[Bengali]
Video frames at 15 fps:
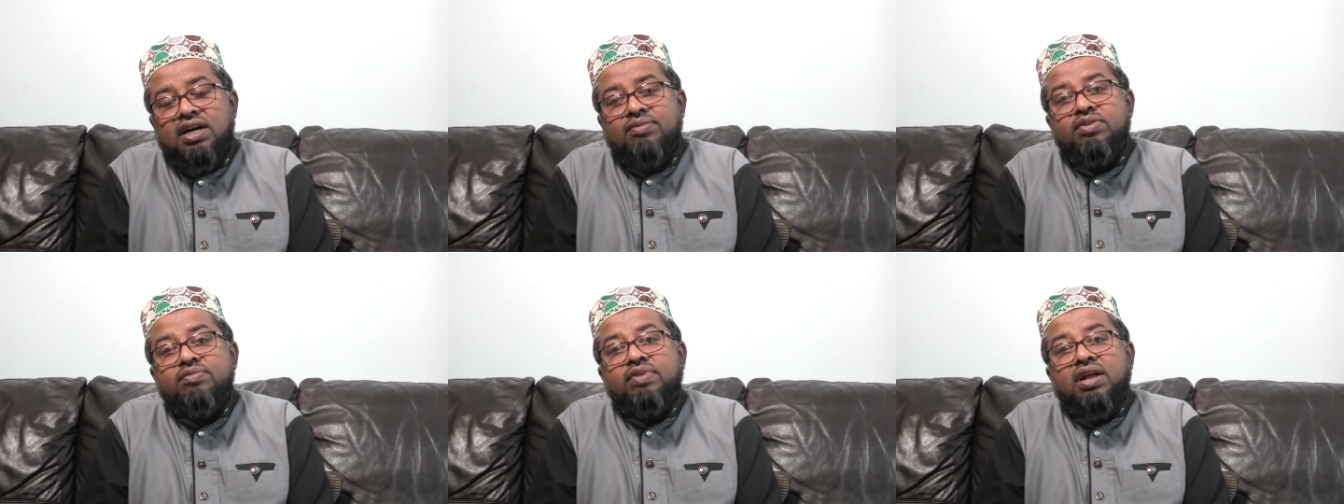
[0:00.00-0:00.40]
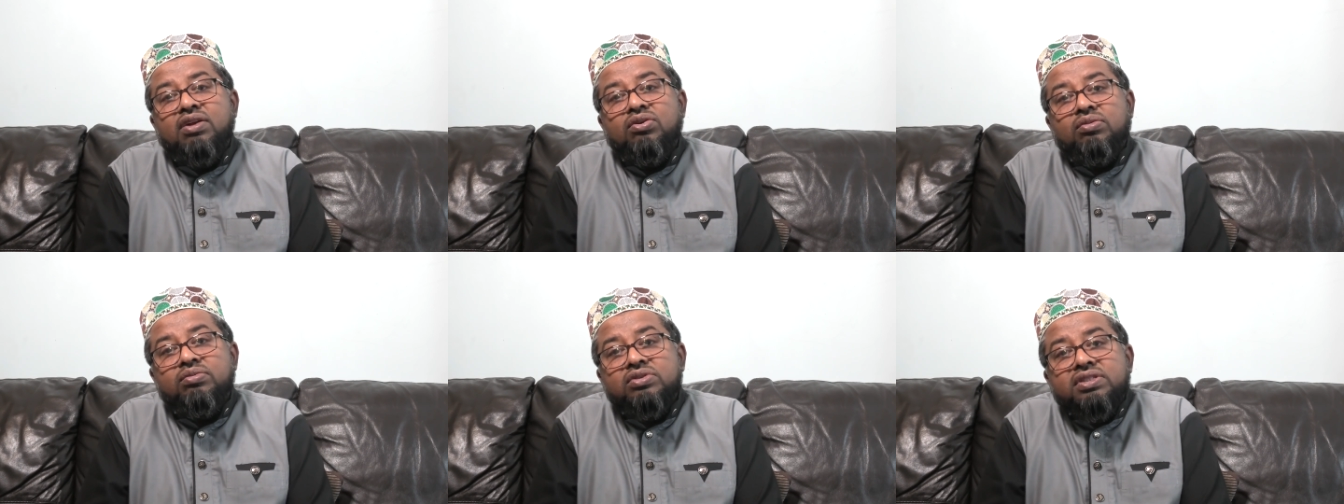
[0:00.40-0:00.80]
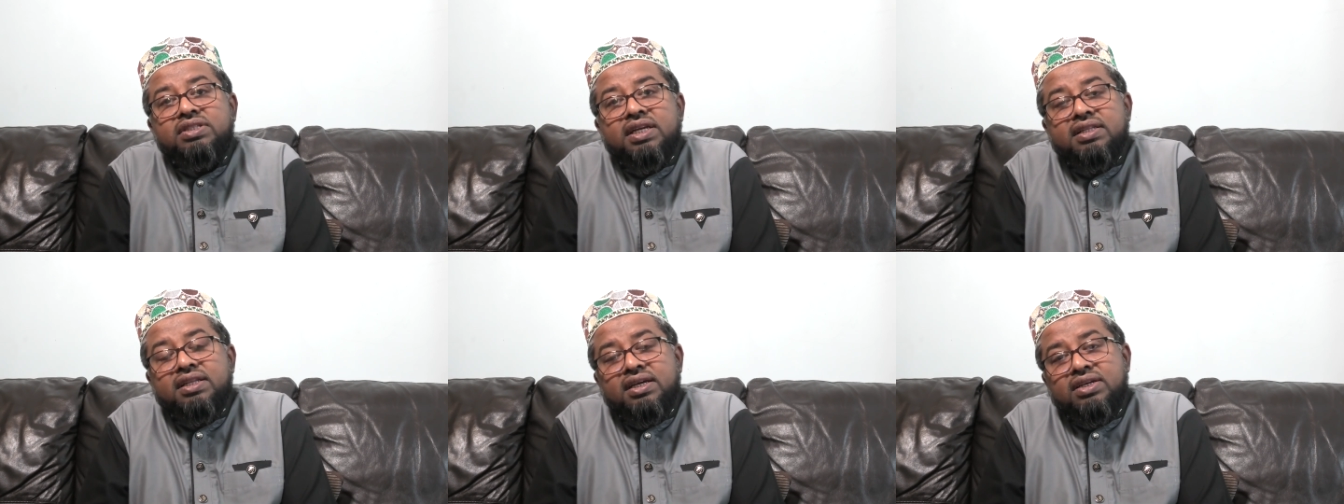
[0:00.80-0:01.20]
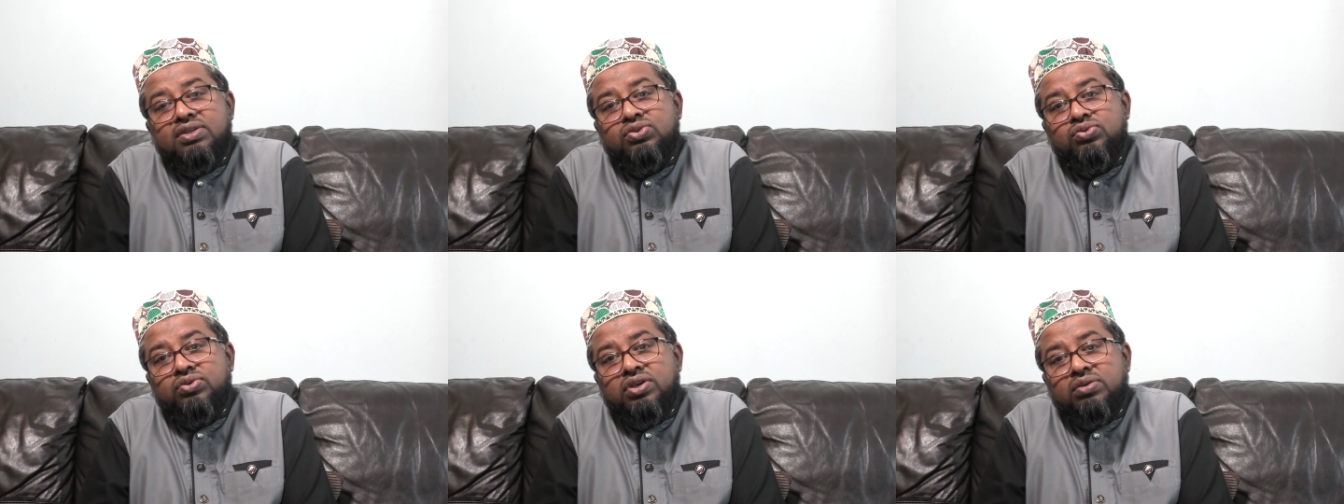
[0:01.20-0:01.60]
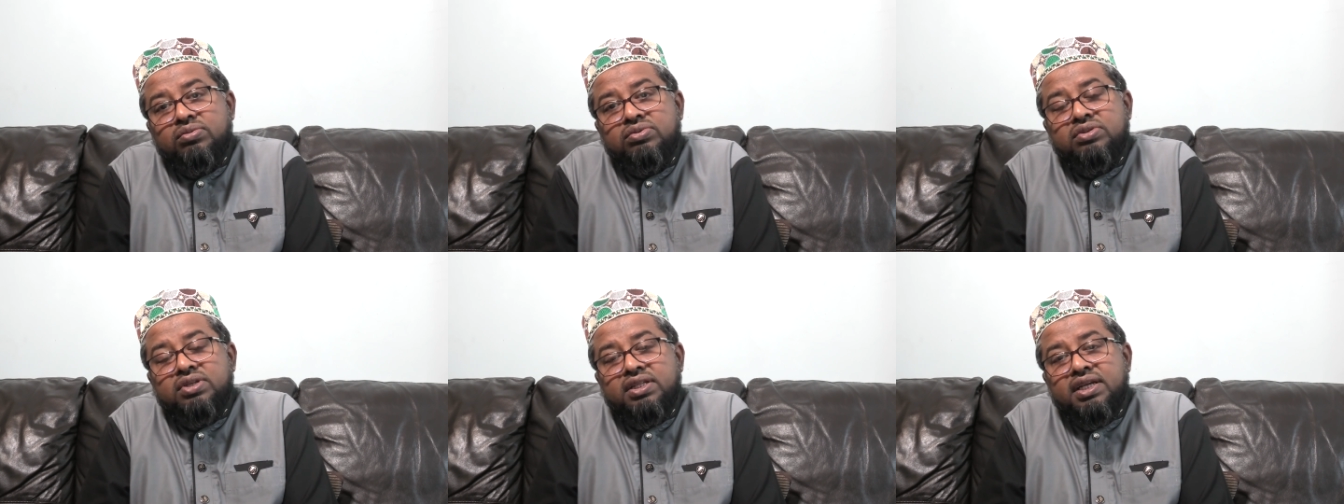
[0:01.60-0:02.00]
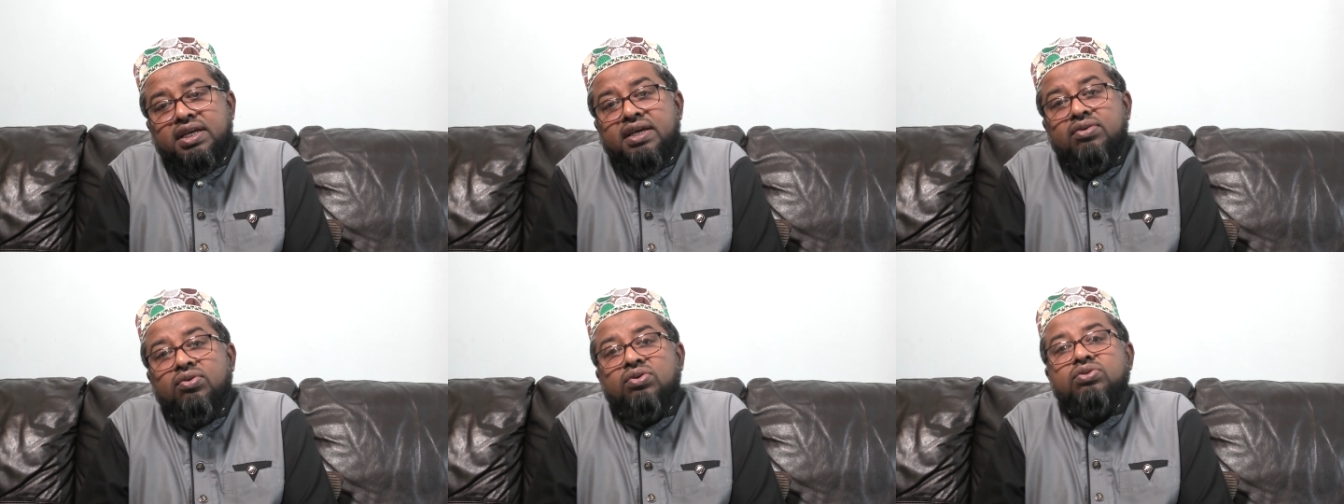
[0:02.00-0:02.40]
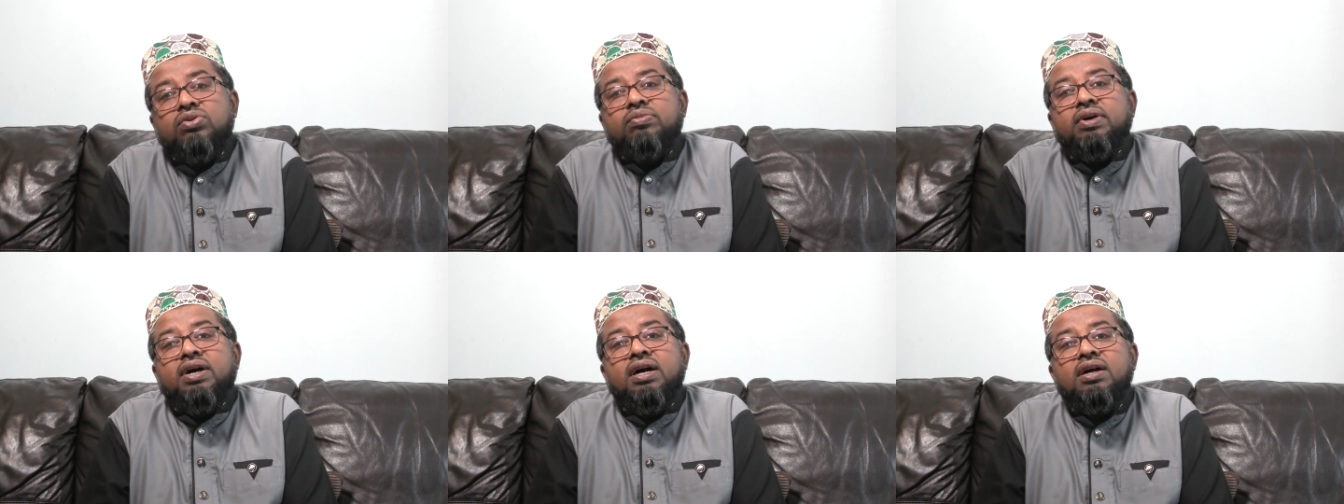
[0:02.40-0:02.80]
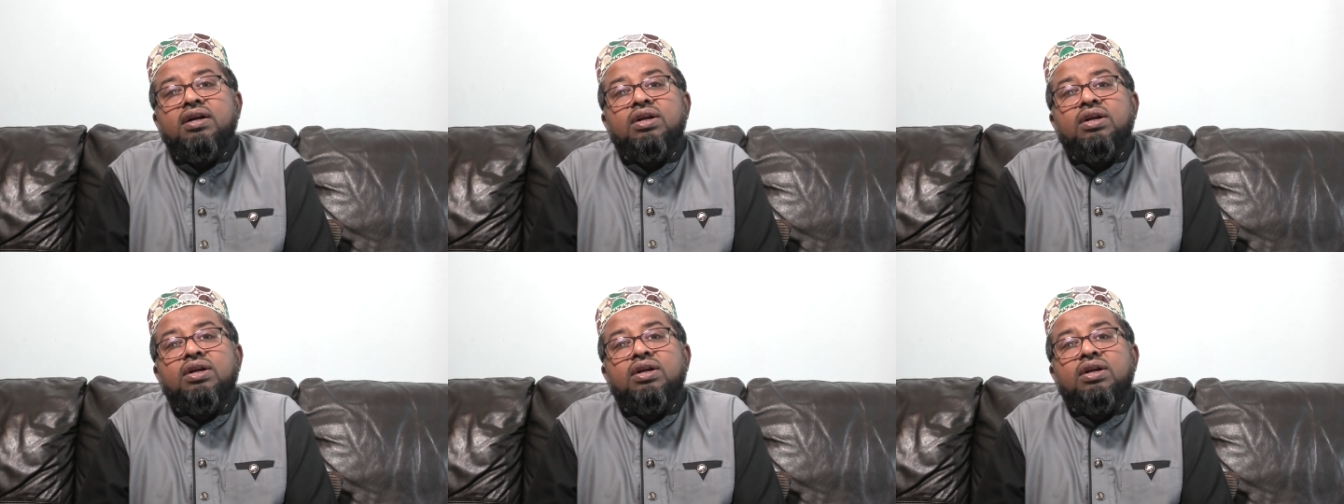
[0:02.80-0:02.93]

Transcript: আমি ভালো অবস্থায় থাকি সুখী অবস্থায় থাকি অথবা